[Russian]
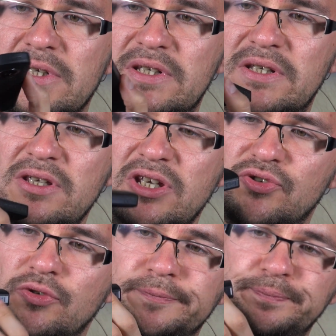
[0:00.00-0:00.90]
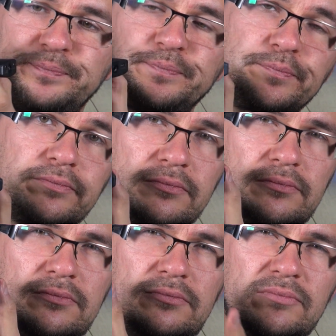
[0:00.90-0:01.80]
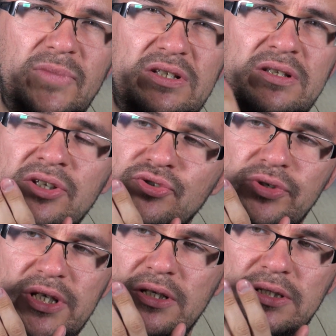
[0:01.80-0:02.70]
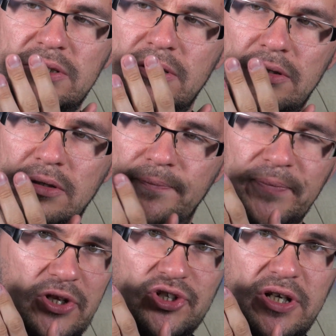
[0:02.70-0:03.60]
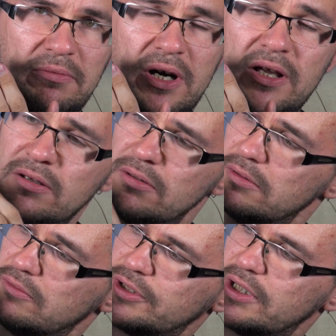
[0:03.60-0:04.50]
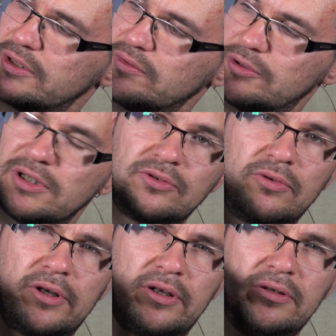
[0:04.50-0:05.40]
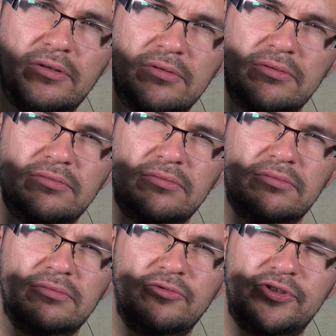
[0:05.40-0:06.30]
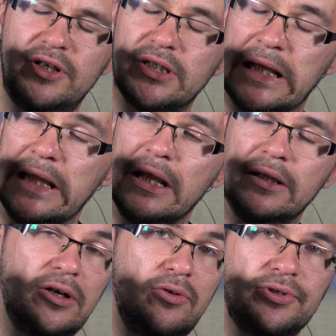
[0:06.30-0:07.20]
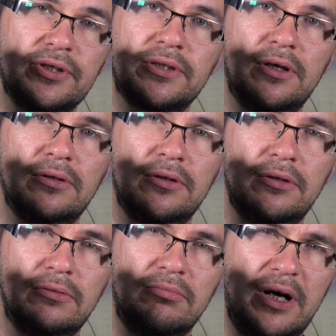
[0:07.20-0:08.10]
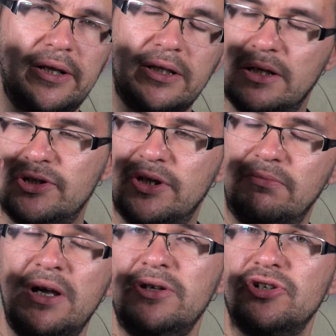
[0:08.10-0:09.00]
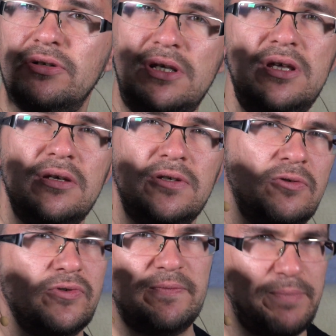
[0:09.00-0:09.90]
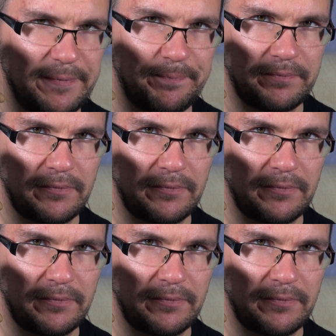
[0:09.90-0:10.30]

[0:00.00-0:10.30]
Снизу, снизу есть э, HDMI, вот этот вот, который вот здесь находится э, маленький HDMI чик и USB.